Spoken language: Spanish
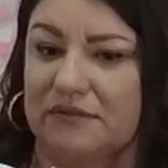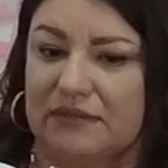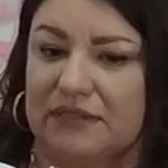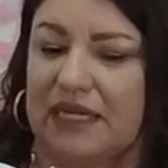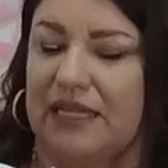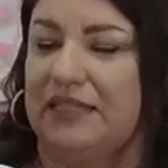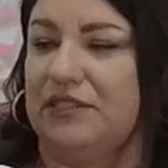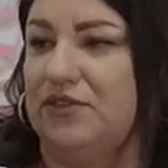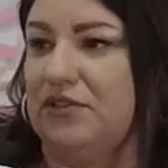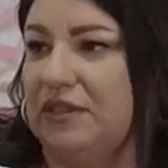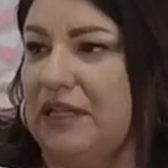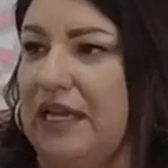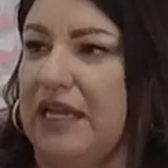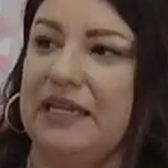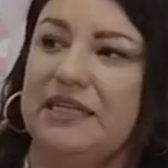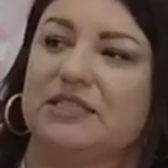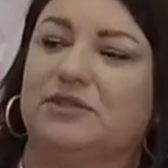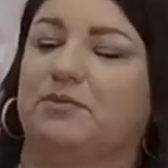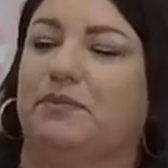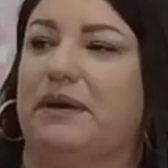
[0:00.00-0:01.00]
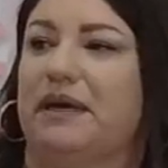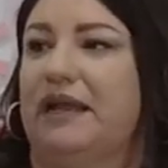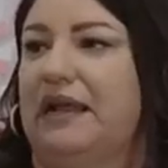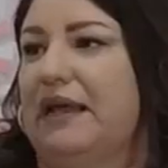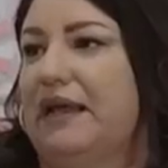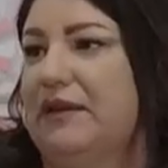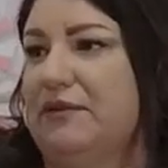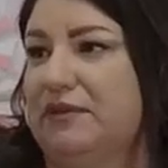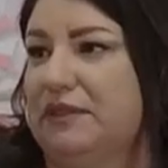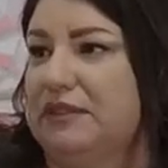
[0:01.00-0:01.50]
tradicionales
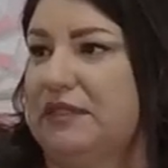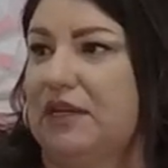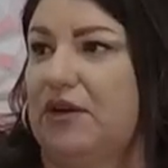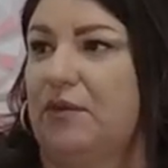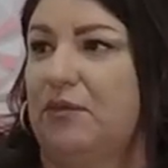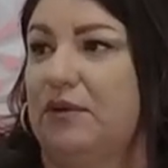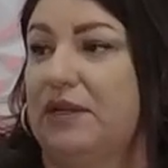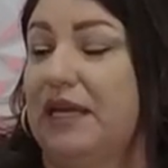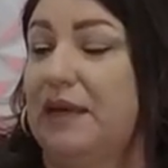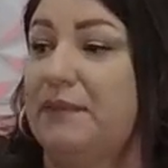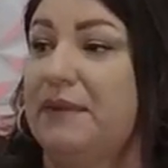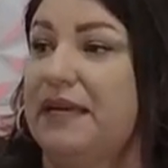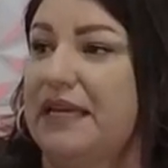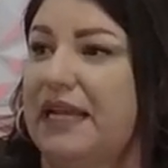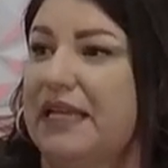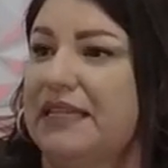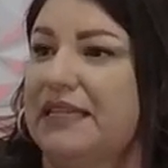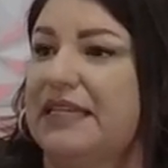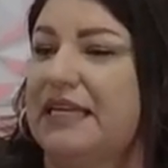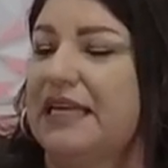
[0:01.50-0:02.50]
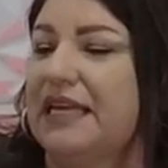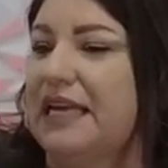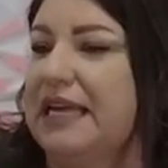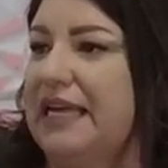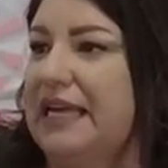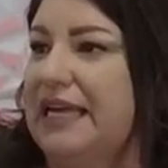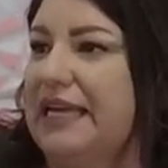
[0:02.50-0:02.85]
para nuestra comunidad migrante.